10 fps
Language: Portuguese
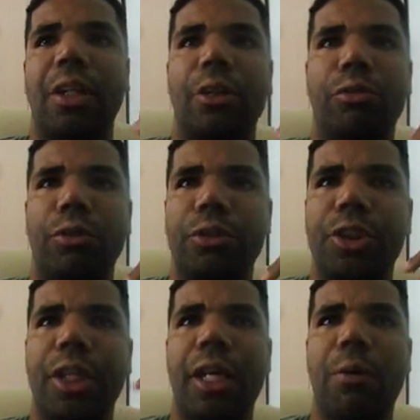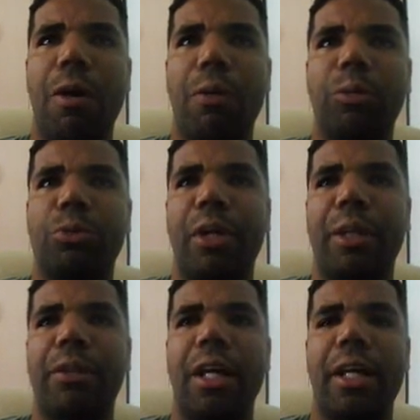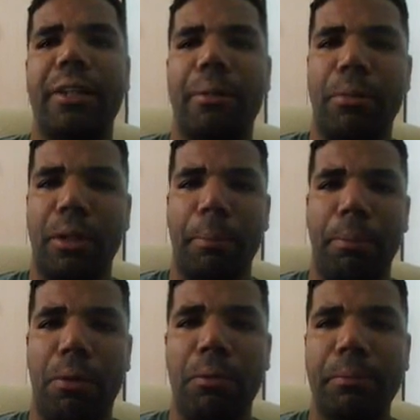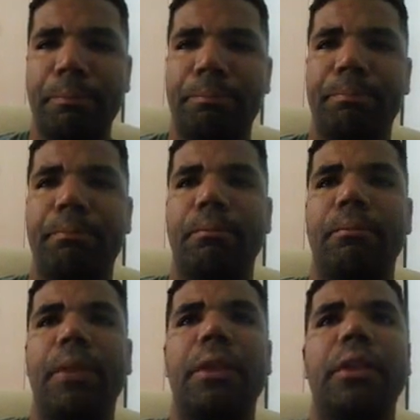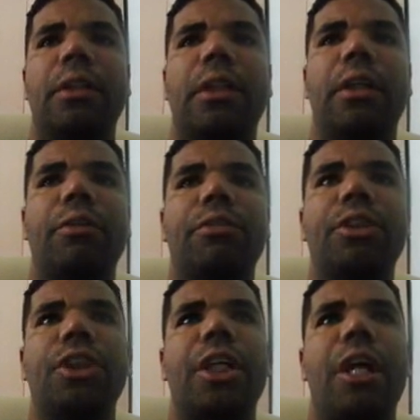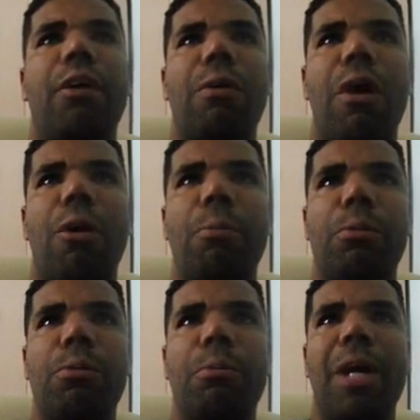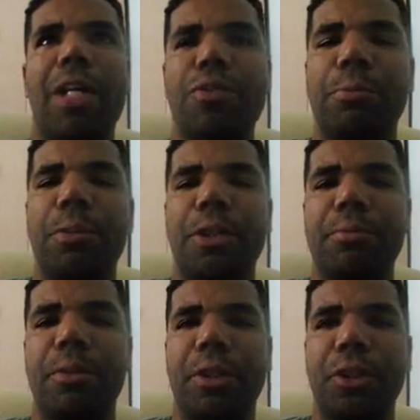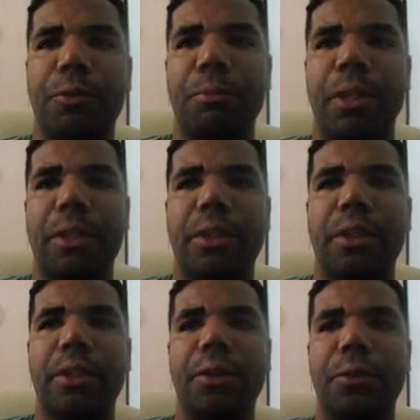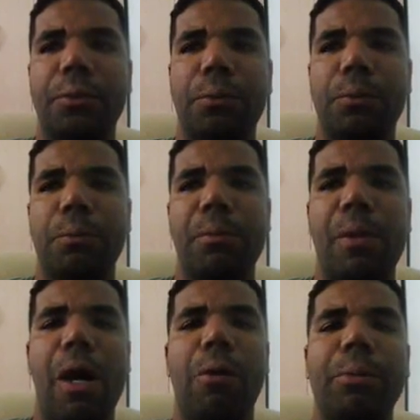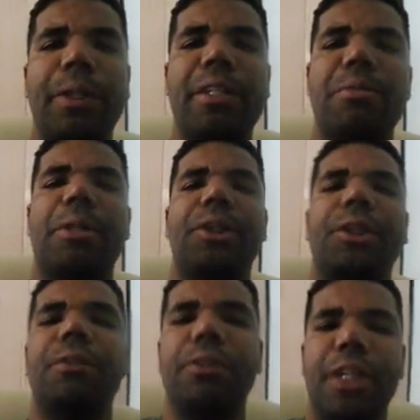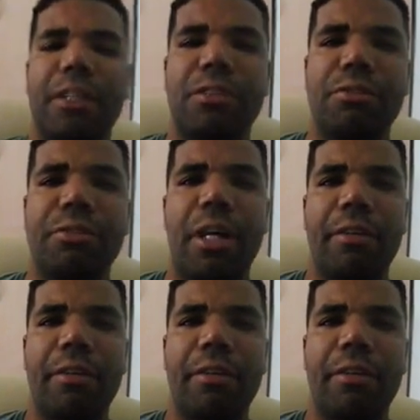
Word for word: Eu vou indicar o álbum Dragline da banda Paul é, eu vou indicar o álbum Mais do Mesmo do Legião Urbana e o álbum Dance Machine do Jackson 5.